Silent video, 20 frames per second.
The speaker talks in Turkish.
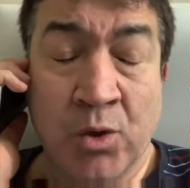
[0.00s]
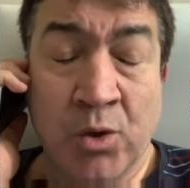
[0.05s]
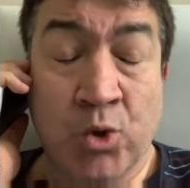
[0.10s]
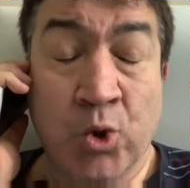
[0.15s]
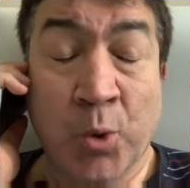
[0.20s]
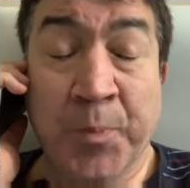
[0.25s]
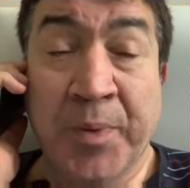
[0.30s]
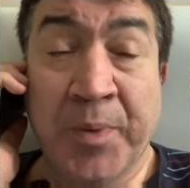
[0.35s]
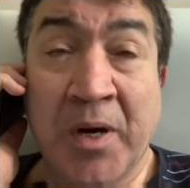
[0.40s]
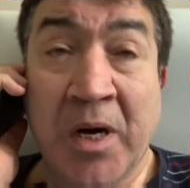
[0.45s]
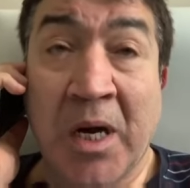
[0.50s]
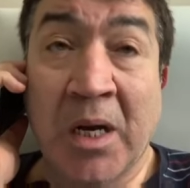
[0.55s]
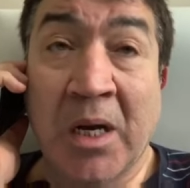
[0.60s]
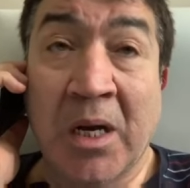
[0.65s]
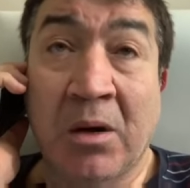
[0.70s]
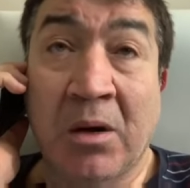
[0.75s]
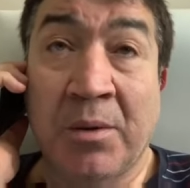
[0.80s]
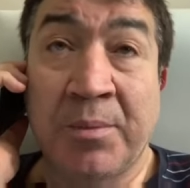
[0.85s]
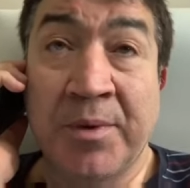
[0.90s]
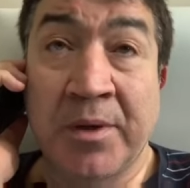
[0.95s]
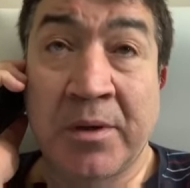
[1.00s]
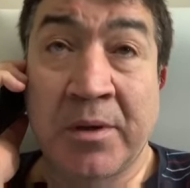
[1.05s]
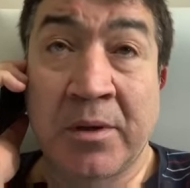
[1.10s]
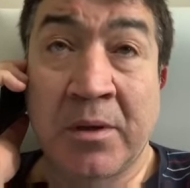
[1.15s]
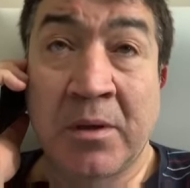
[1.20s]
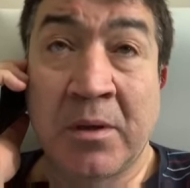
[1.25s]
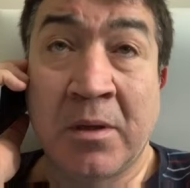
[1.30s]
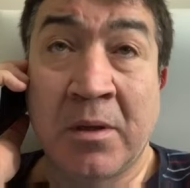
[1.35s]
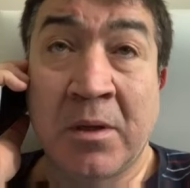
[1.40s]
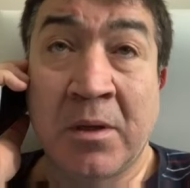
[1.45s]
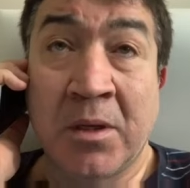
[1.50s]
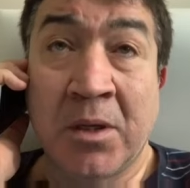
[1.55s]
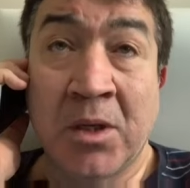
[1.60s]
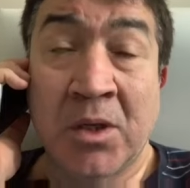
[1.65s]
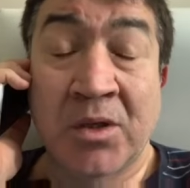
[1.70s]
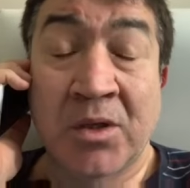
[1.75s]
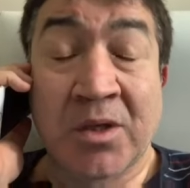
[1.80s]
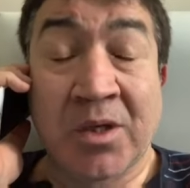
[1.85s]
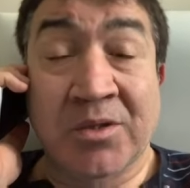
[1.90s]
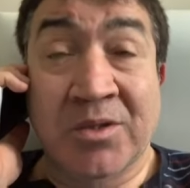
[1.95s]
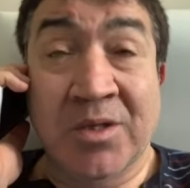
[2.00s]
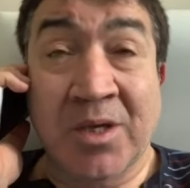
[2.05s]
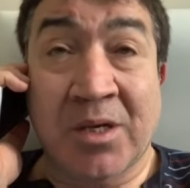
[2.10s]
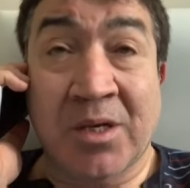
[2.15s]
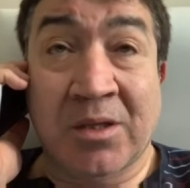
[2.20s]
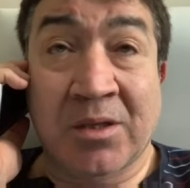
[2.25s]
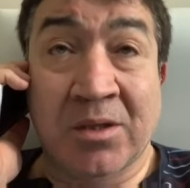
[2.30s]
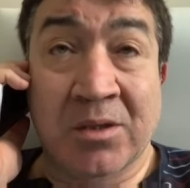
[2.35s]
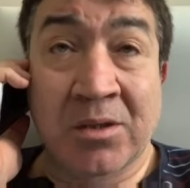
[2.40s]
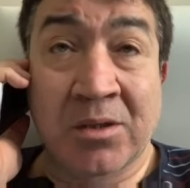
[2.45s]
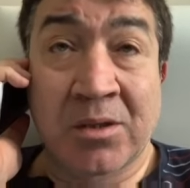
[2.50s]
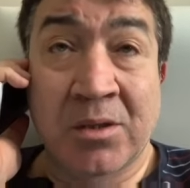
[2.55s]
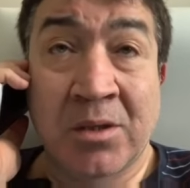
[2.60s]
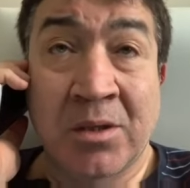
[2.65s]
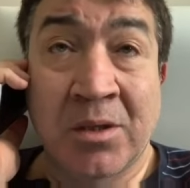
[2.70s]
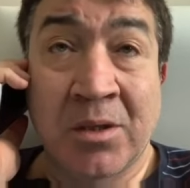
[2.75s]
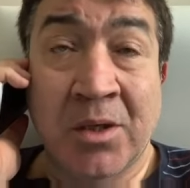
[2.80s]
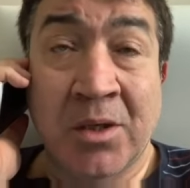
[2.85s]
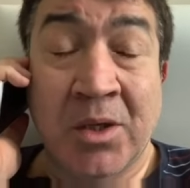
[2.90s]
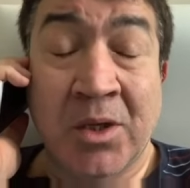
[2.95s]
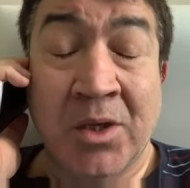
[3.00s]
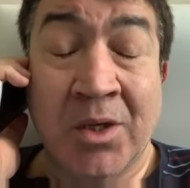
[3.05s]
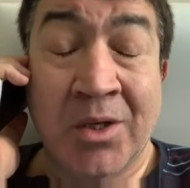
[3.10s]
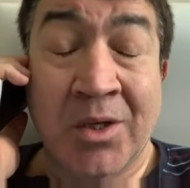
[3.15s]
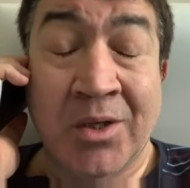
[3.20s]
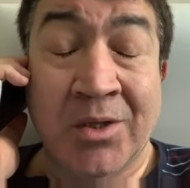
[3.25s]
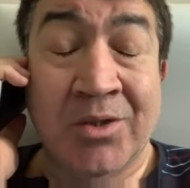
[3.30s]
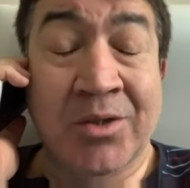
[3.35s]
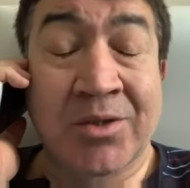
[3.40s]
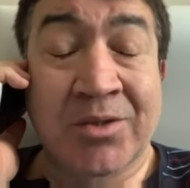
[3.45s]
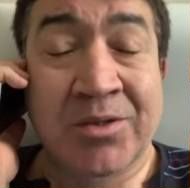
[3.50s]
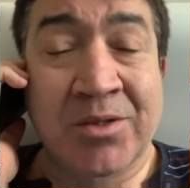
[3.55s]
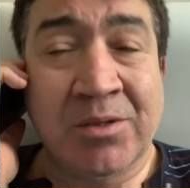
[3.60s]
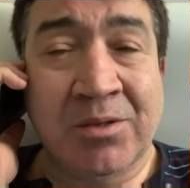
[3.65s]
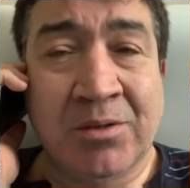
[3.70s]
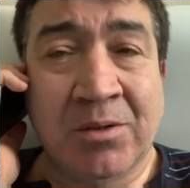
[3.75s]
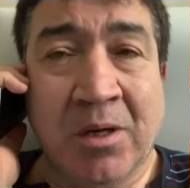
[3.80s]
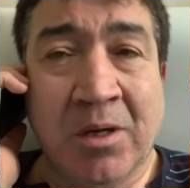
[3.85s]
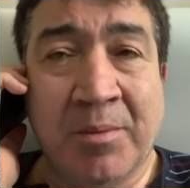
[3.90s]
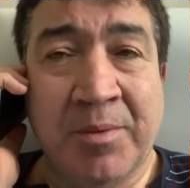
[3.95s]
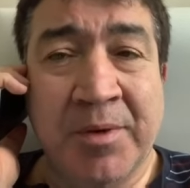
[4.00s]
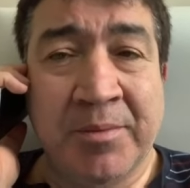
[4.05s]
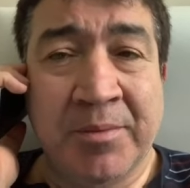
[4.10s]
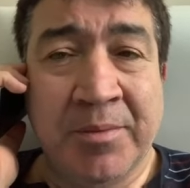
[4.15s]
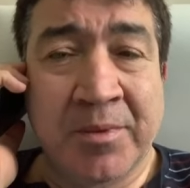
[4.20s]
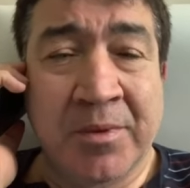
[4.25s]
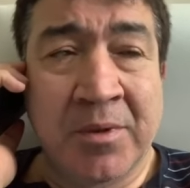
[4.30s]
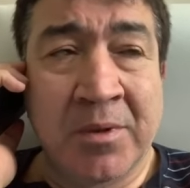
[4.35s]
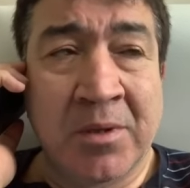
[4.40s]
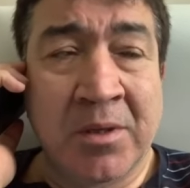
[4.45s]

Çok pahalı abi. Yazıktır. Yazıktır abim.